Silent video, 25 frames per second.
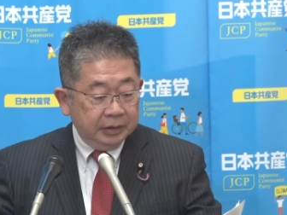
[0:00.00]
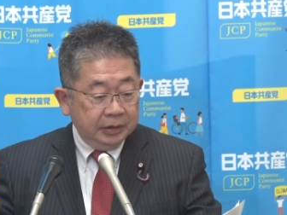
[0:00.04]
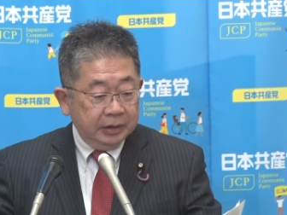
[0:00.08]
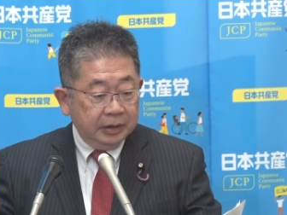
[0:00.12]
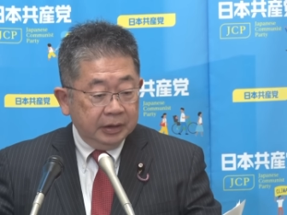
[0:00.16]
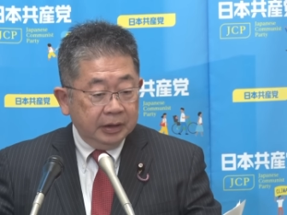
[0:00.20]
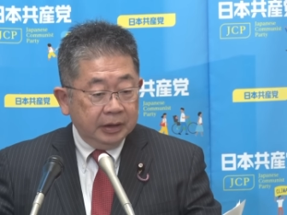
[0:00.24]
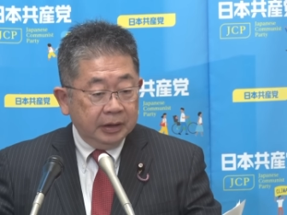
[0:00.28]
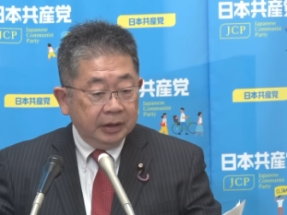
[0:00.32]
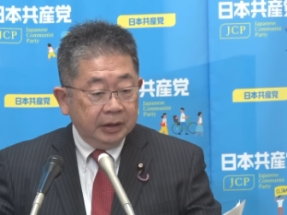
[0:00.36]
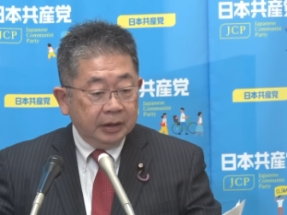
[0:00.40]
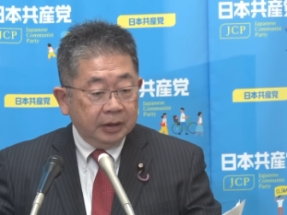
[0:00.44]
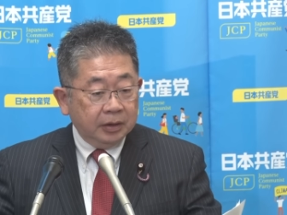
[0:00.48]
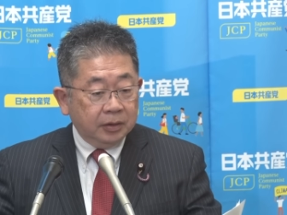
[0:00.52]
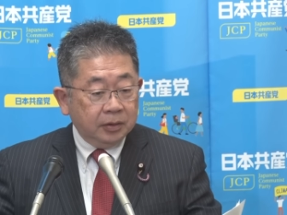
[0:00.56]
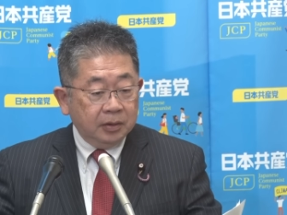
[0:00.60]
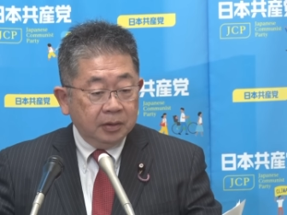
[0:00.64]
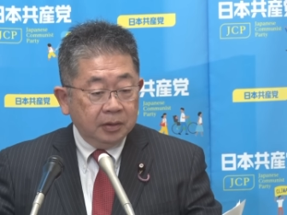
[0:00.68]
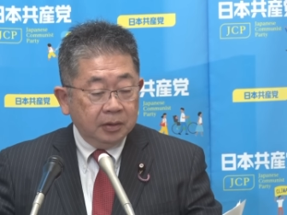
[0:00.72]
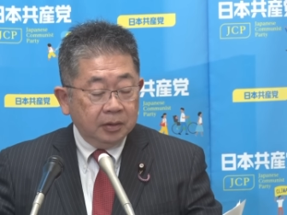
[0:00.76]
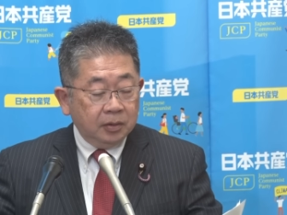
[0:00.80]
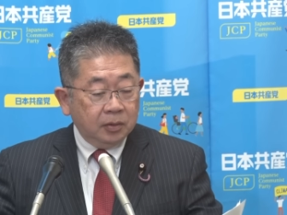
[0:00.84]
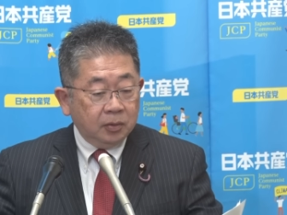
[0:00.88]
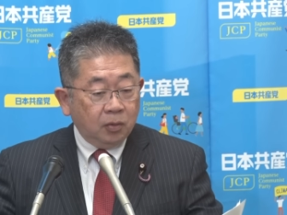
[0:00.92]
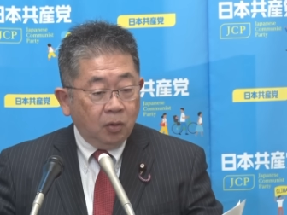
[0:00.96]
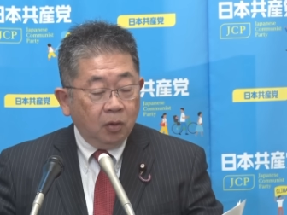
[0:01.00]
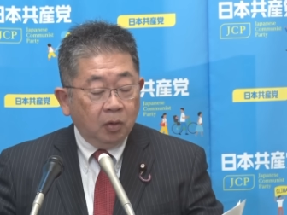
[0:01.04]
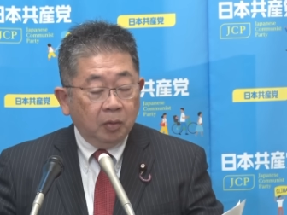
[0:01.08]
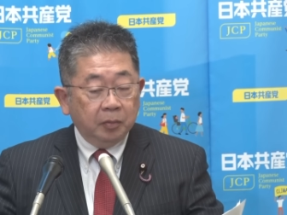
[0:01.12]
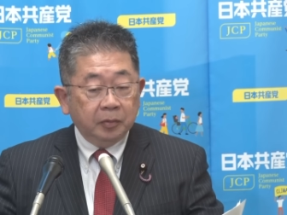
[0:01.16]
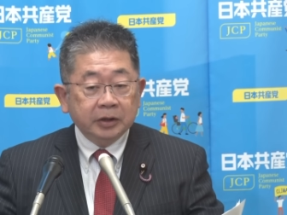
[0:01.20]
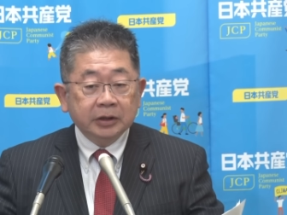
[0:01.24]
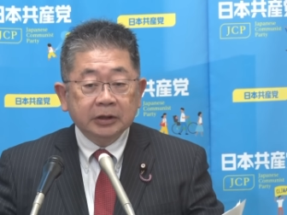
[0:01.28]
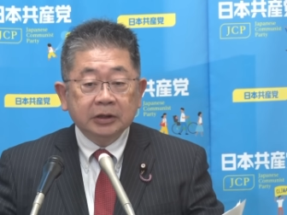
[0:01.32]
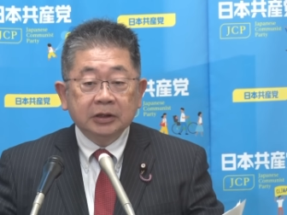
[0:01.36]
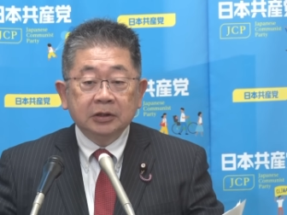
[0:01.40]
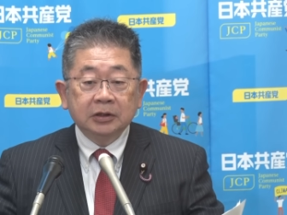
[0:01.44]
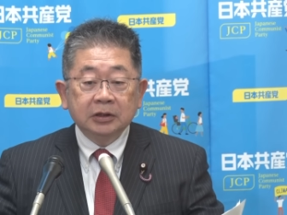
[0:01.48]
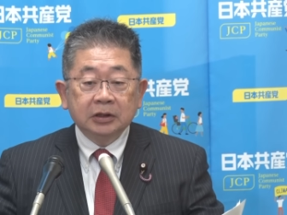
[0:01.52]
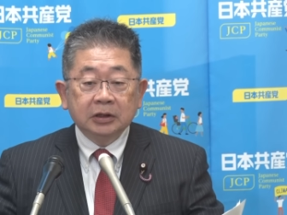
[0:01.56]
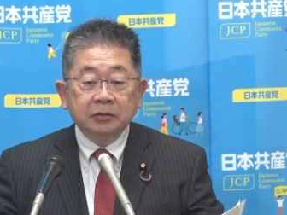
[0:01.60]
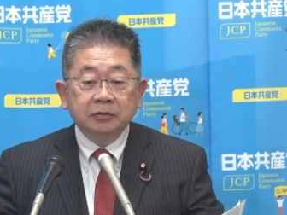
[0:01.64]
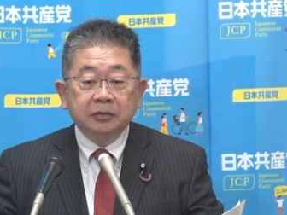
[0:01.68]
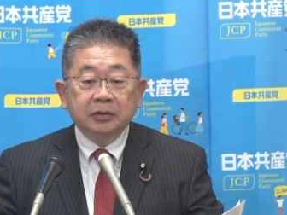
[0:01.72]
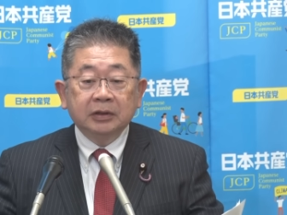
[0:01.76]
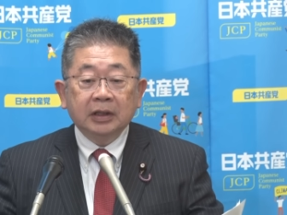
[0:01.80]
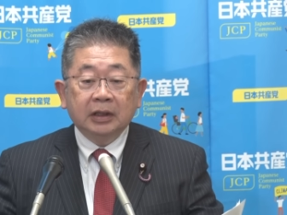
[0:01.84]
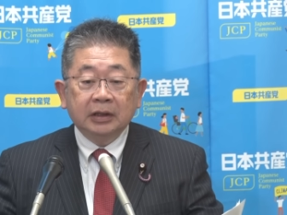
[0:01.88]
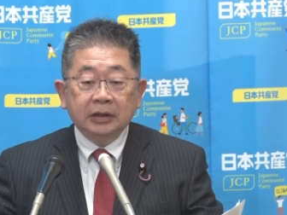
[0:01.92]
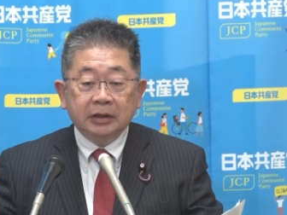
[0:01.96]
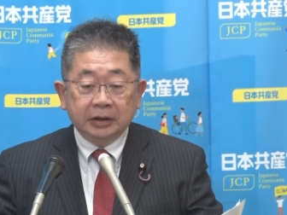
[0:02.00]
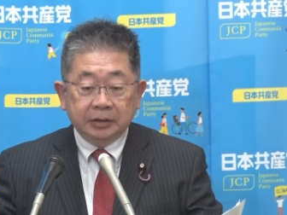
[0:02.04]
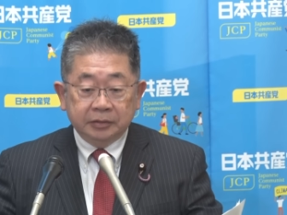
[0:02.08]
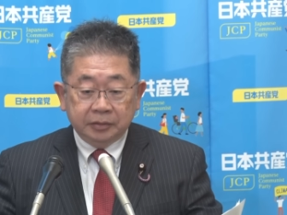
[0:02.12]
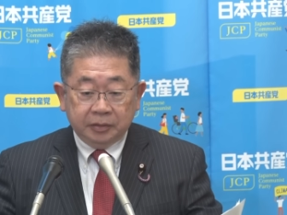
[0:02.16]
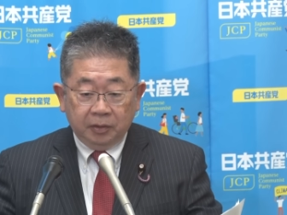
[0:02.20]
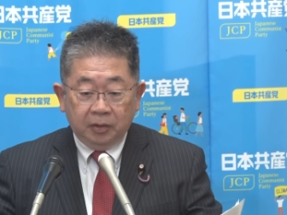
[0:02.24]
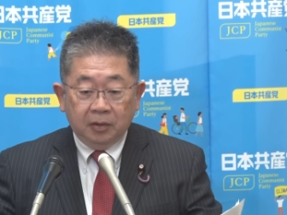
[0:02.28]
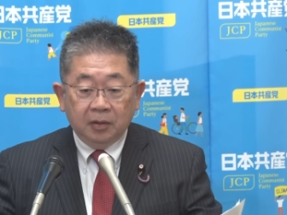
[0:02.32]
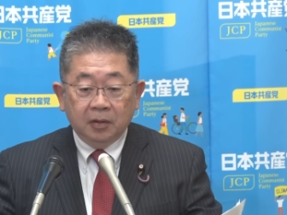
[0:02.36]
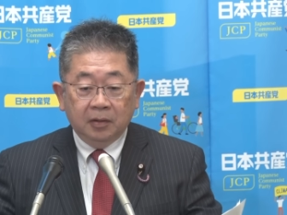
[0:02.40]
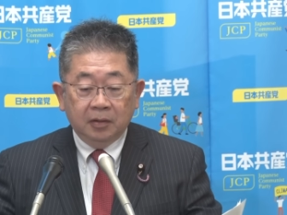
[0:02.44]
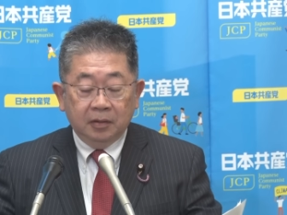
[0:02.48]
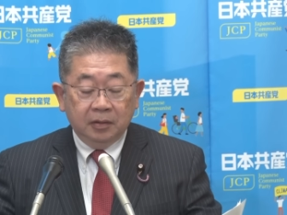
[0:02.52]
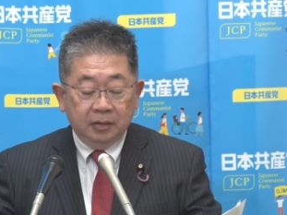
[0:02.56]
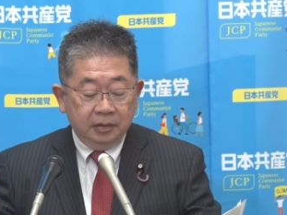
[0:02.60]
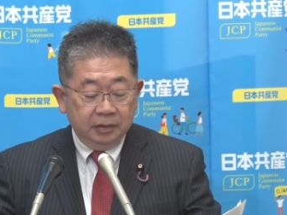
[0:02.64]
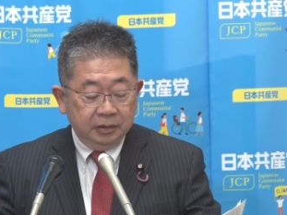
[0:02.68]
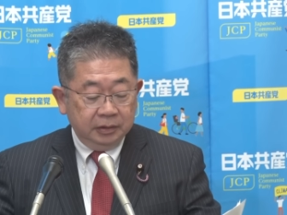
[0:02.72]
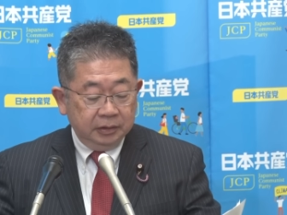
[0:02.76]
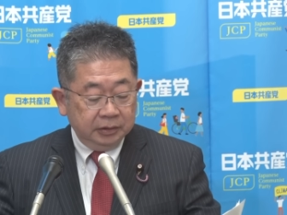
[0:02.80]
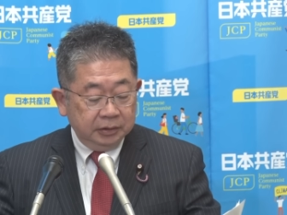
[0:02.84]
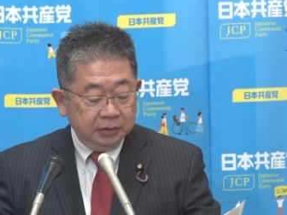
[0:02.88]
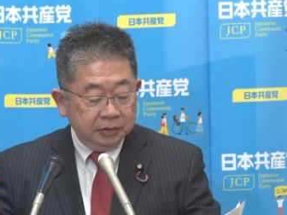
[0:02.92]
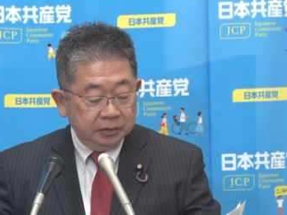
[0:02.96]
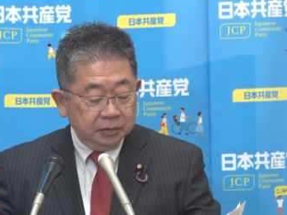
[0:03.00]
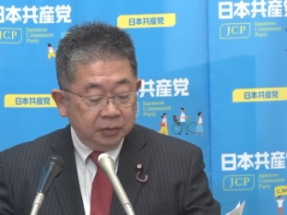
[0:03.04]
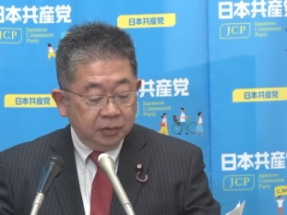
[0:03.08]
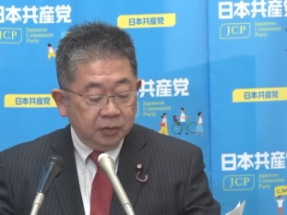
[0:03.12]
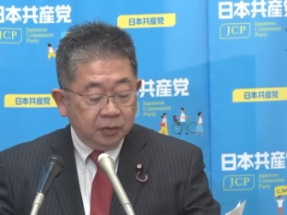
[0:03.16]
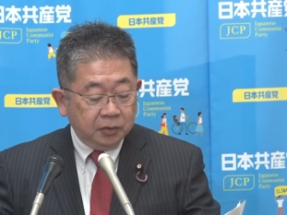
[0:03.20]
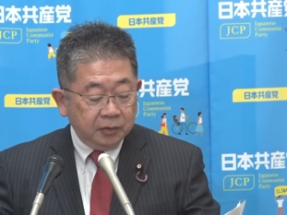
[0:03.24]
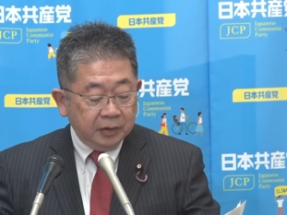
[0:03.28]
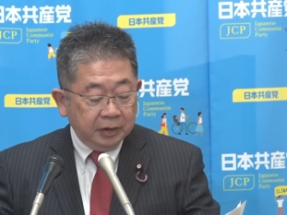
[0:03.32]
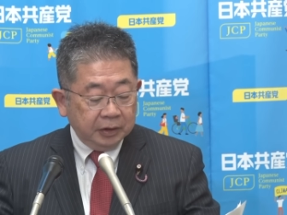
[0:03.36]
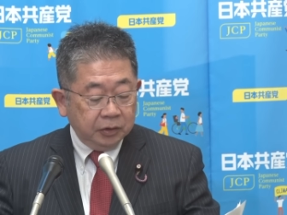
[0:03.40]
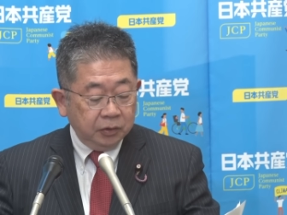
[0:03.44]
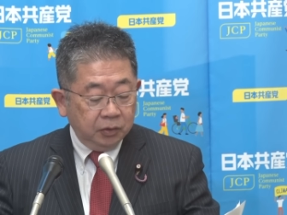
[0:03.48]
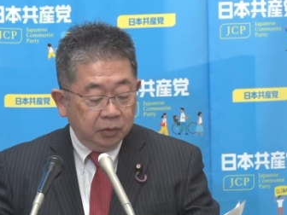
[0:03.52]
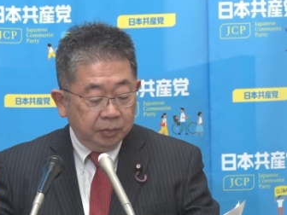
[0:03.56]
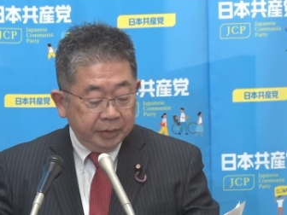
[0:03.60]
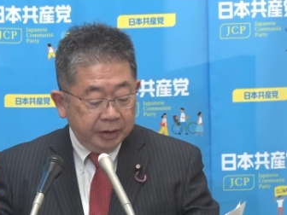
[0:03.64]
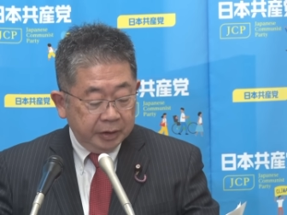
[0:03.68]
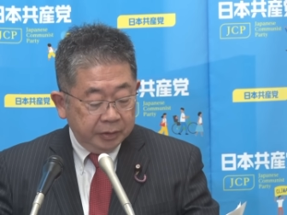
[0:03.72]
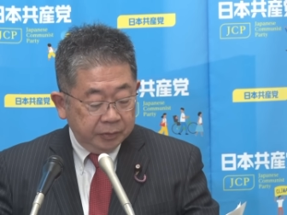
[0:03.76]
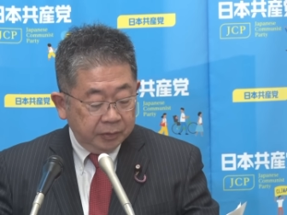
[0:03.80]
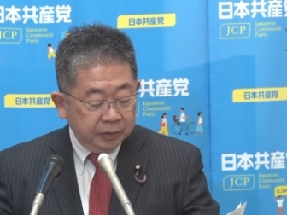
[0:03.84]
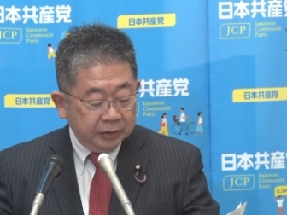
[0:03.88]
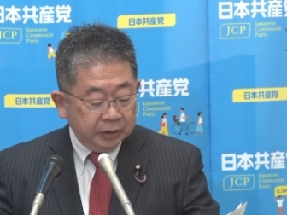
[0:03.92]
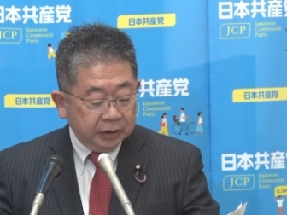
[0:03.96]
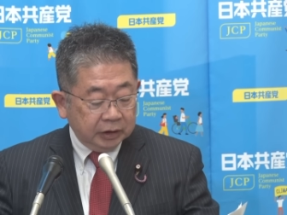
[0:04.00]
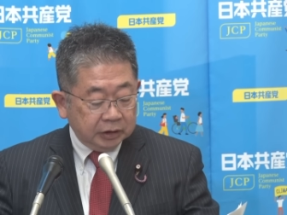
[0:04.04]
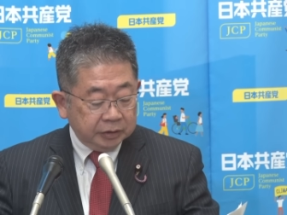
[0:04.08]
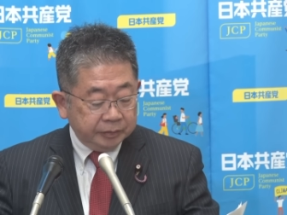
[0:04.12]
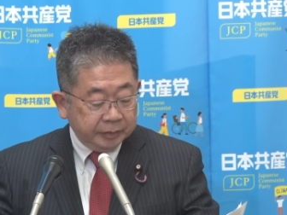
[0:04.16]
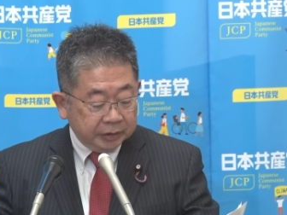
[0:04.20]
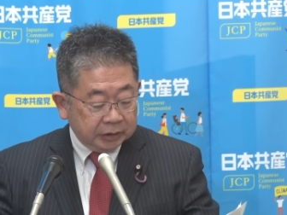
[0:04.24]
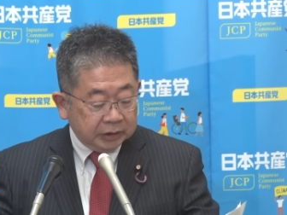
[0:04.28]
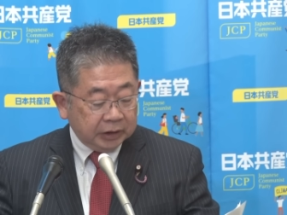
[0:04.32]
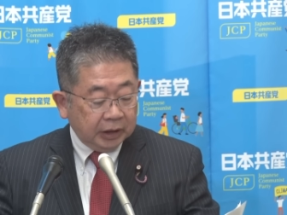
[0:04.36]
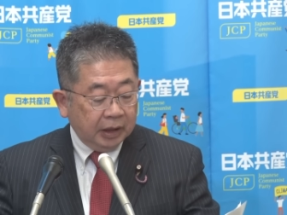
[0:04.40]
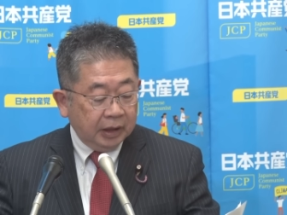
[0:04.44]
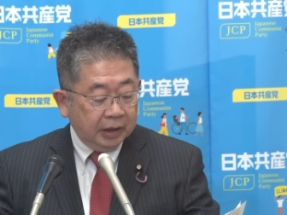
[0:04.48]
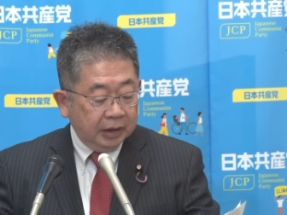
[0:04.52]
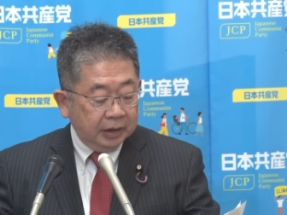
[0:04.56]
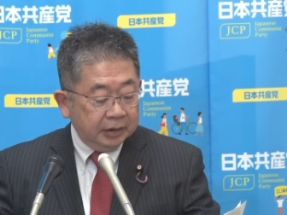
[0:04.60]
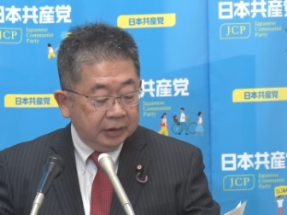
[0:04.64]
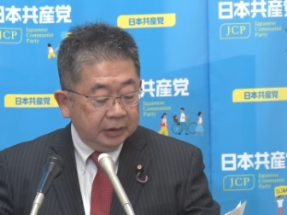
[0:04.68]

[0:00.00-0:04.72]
えー、今後も引き続き訴えていくということは表明をいたしました。